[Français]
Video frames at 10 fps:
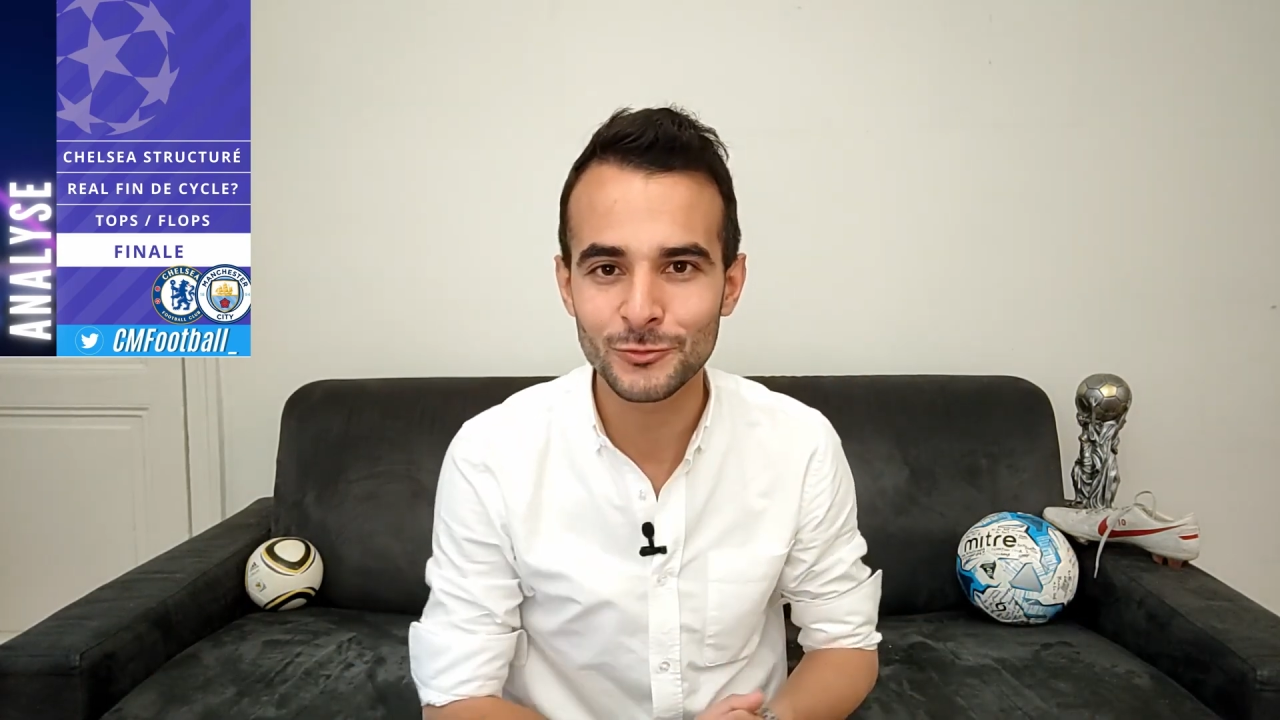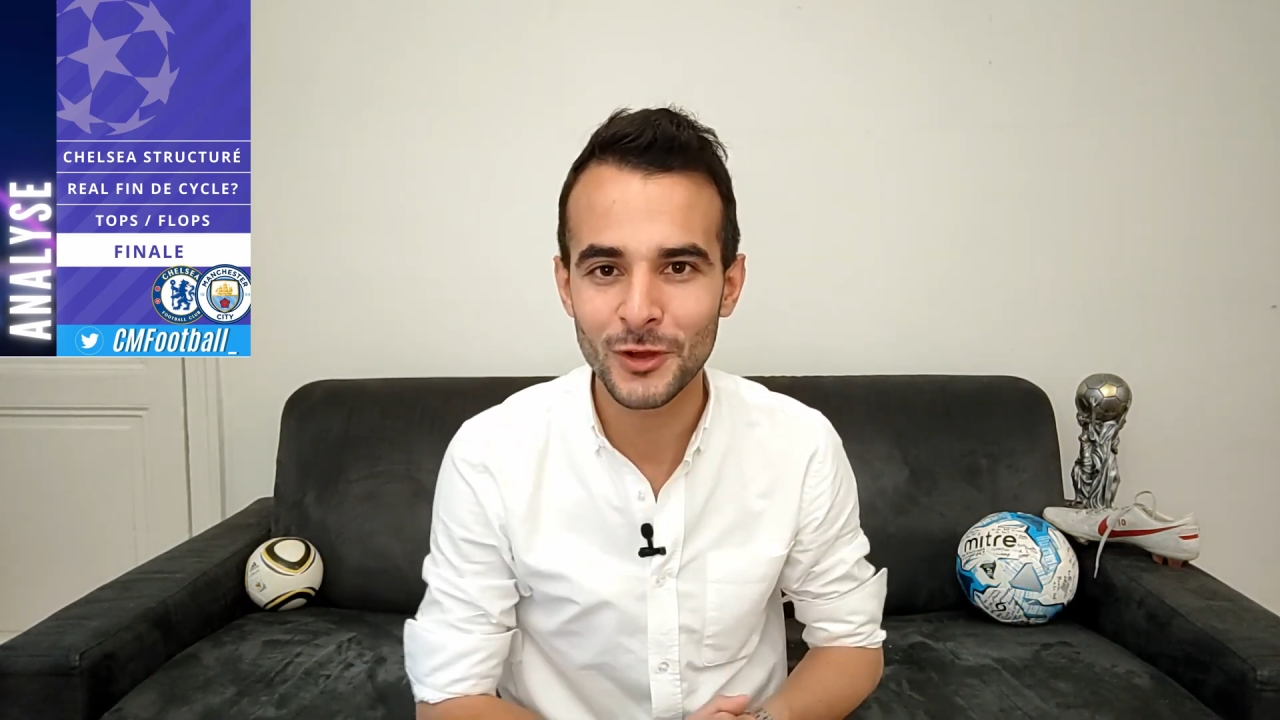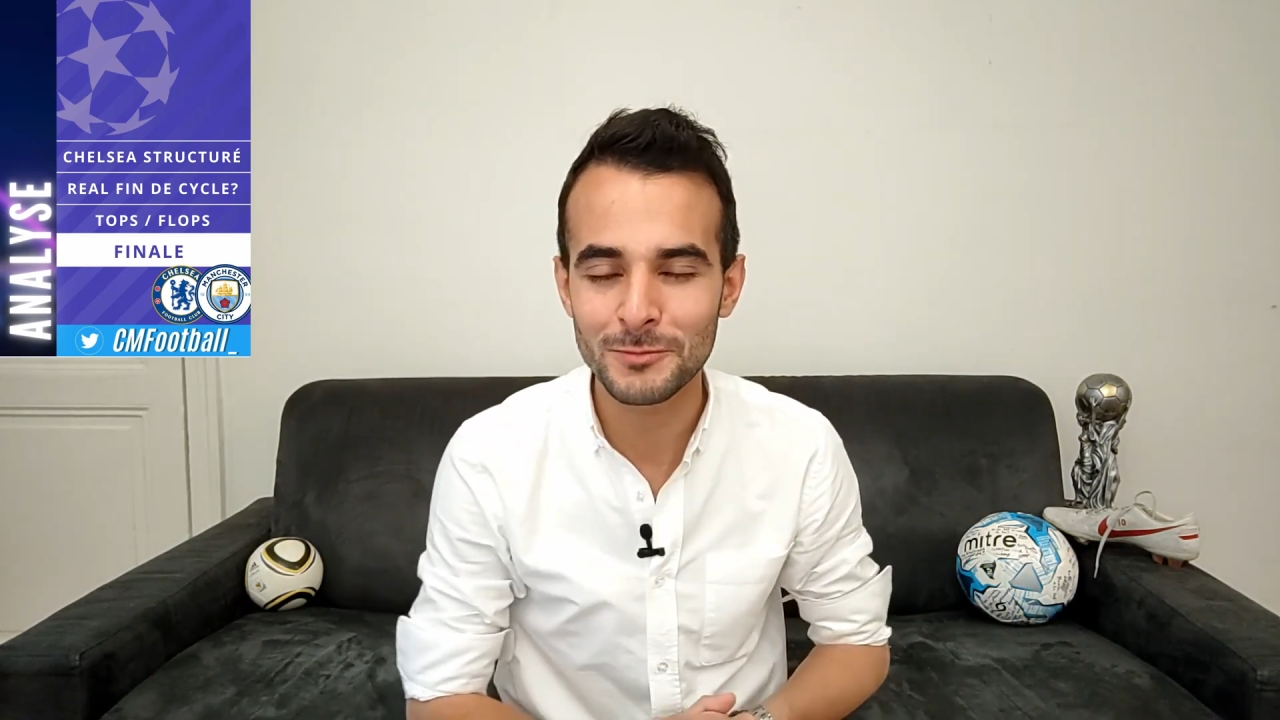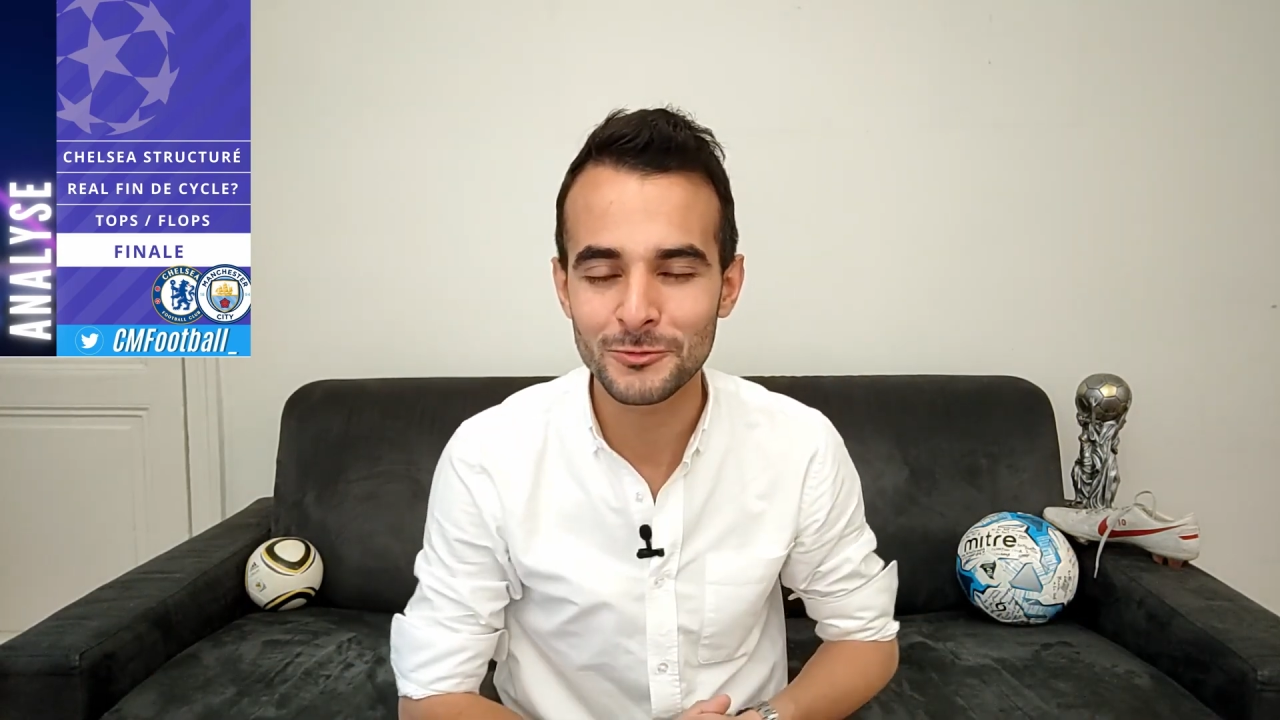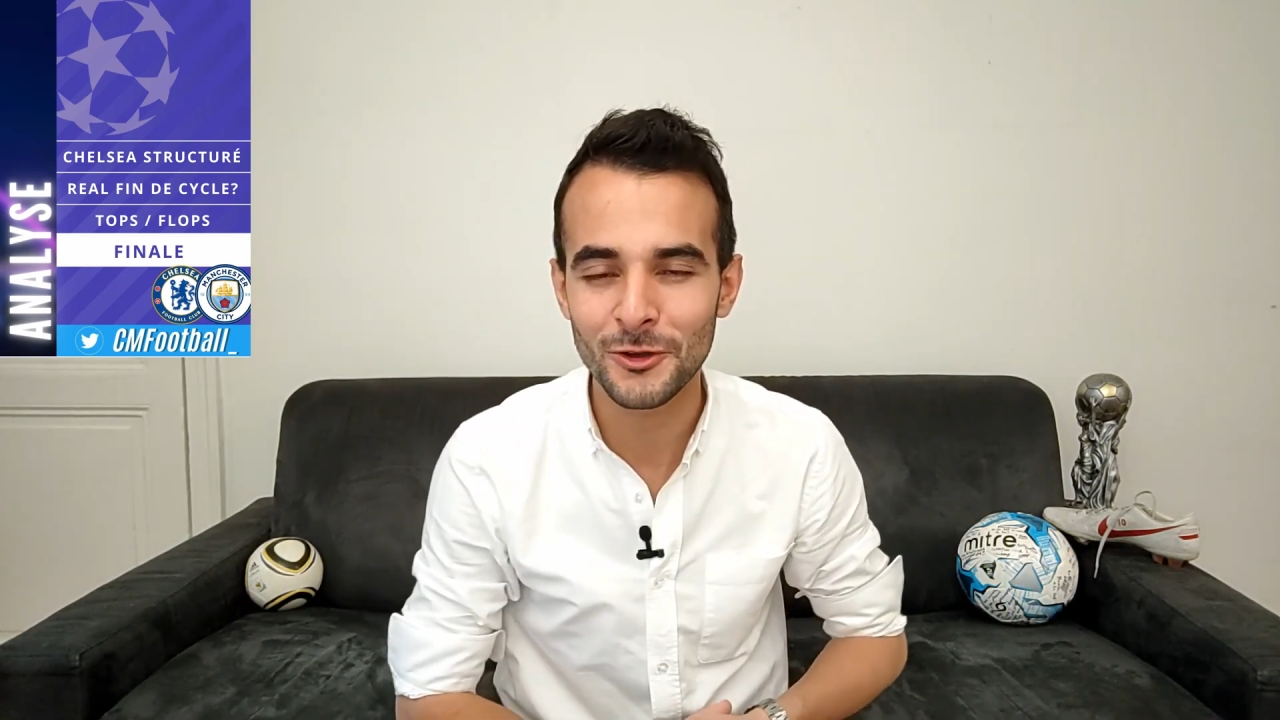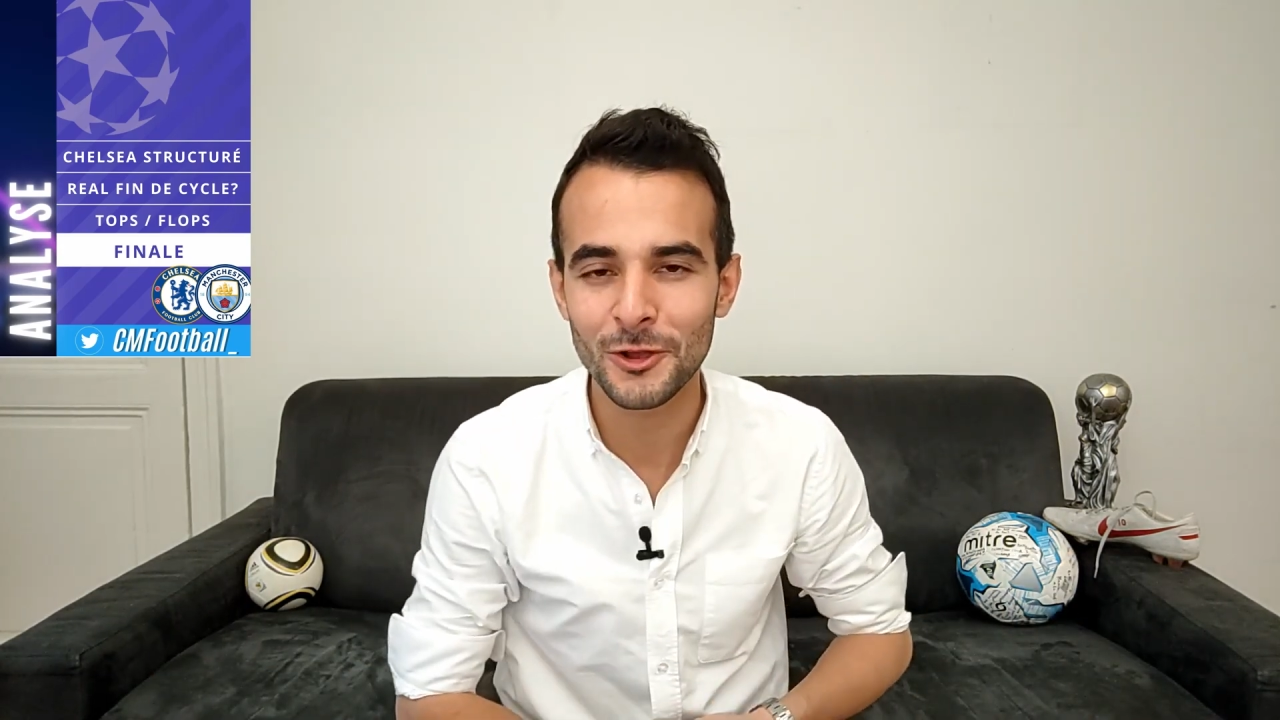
de vous répondre